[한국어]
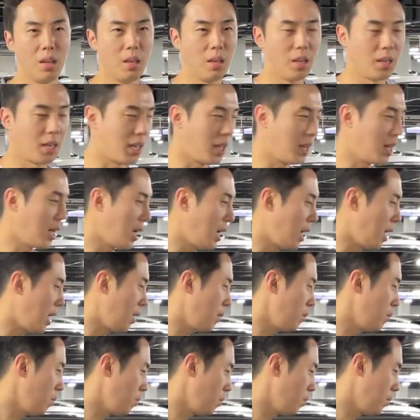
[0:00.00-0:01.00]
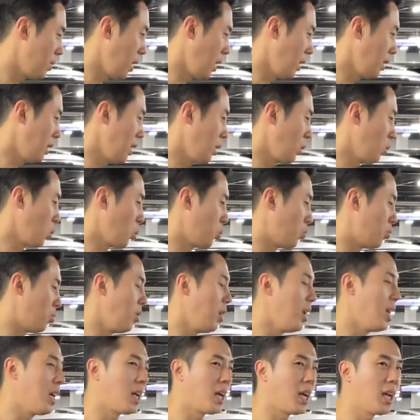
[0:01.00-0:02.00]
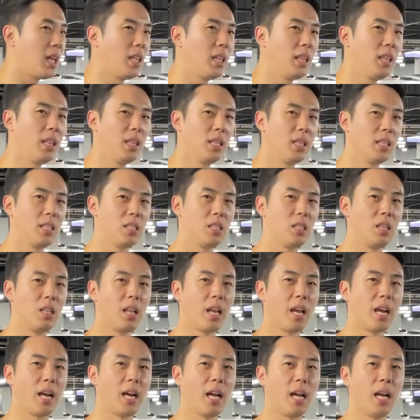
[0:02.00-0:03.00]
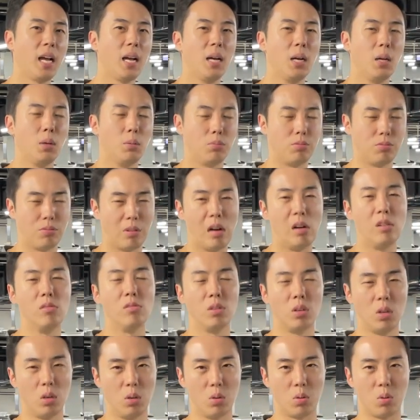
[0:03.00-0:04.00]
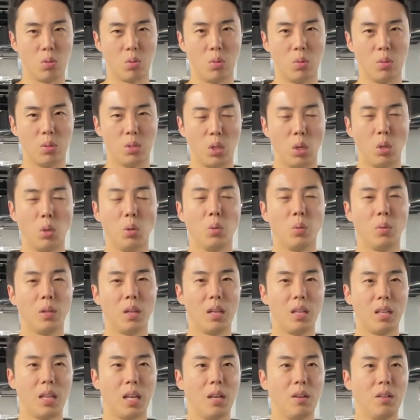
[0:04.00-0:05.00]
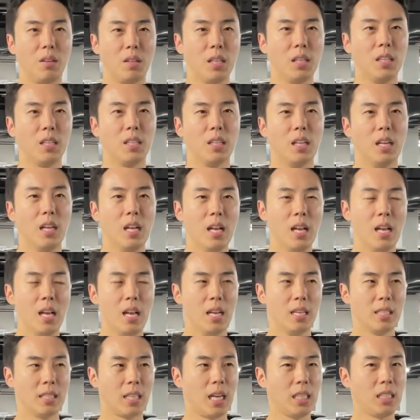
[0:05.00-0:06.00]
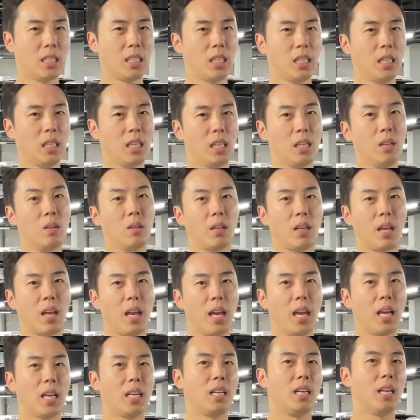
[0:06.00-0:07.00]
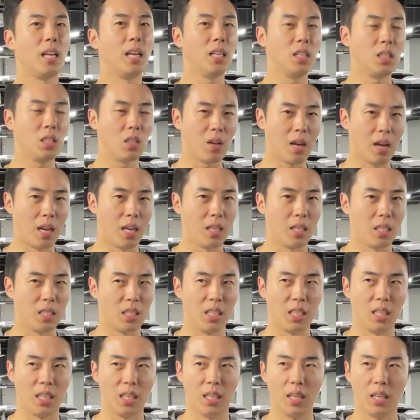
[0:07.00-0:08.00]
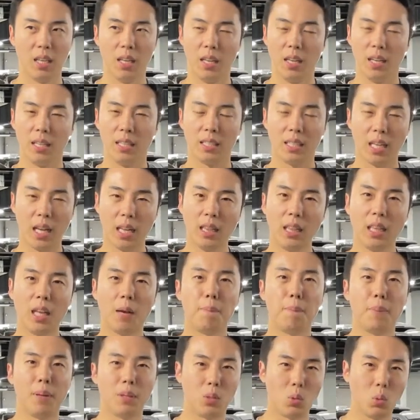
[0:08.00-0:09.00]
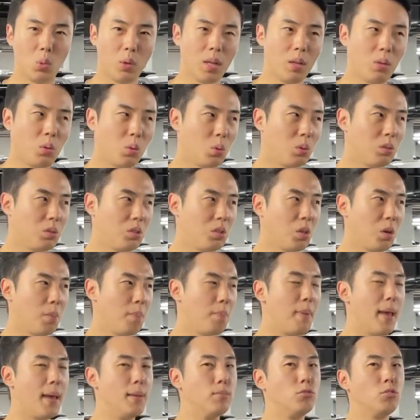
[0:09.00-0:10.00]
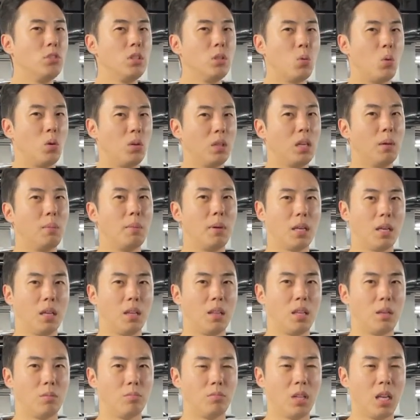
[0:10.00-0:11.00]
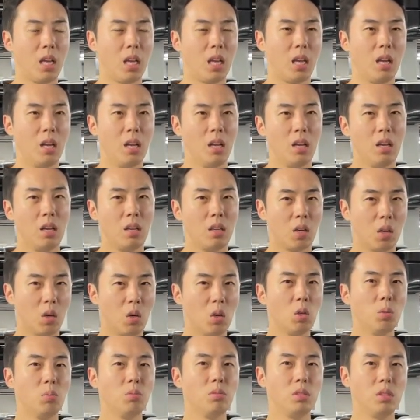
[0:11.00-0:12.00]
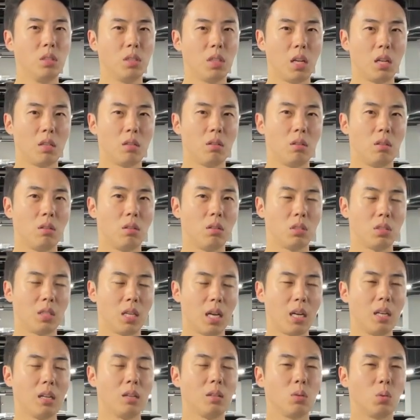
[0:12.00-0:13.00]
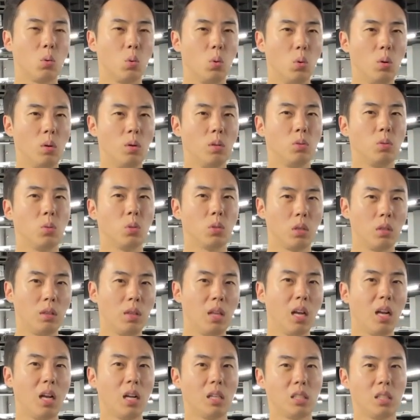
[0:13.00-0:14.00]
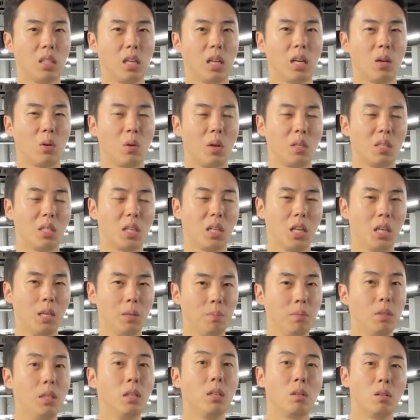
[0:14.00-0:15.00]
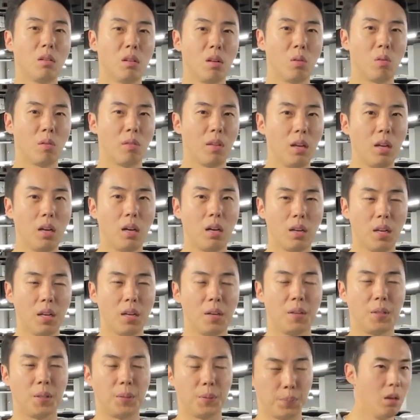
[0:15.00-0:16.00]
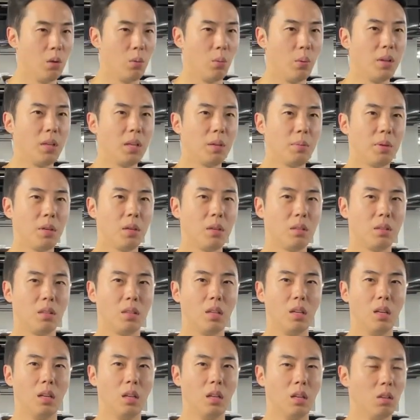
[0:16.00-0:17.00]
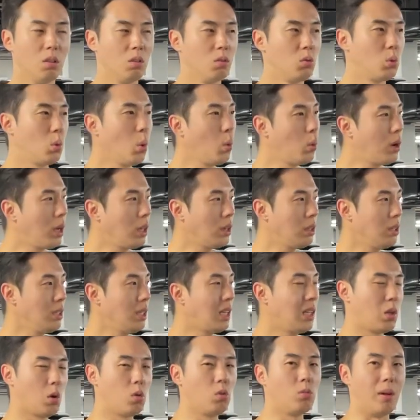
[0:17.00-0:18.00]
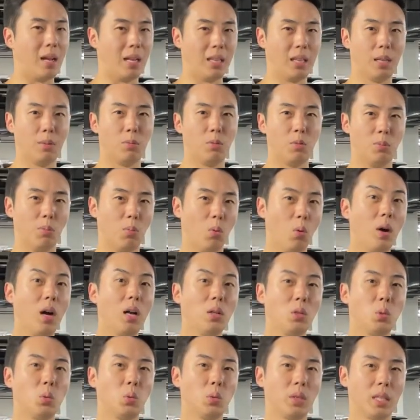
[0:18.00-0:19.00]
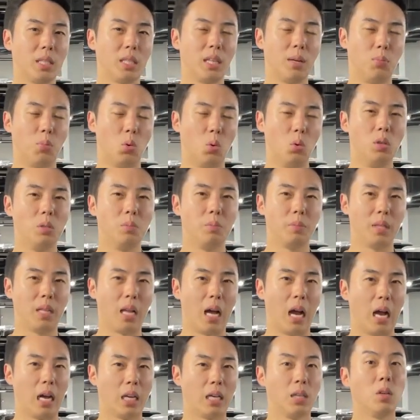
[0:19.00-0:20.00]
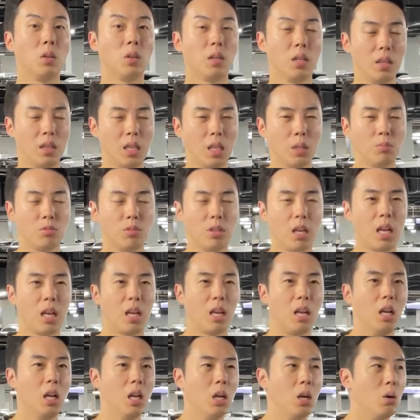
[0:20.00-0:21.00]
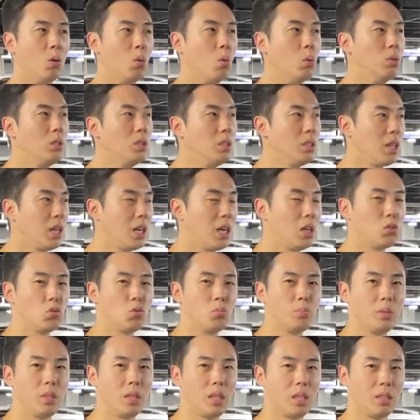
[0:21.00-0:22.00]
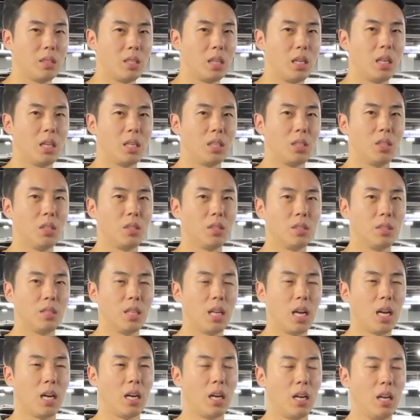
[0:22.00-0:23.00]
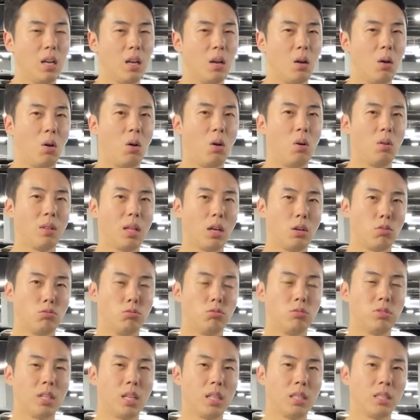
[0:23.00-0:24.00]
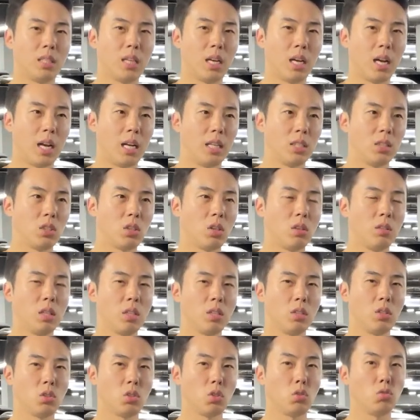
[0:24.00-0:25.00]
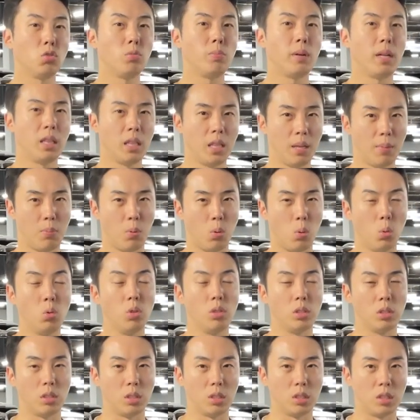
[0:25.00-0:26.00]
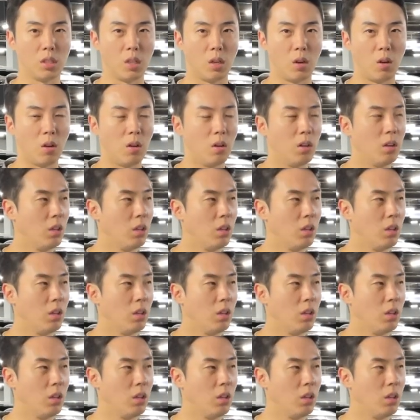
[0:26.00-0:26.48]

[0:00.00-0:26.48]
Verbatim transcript: 게다가 색상도 블랙 앤 실내가 브라운 컬러로 적용이 되어 있는 사실 이렇게 그랜저 아이지 산타페, 소렌토는요 매물이 워낙 많기 때문에 여러분들께서 차량 고르고 선택하시기가 굉장히 힘들 거라고 생각을 해요 왜냐면 똑같은 게 너무 많다 보면 뭐가 좋은 게 잘 모릅니다 그렇기 때문에 오늘 제가 준비한 차량은요 그냥 어 나 국산차 한천에서천0 후반대 보고 있었어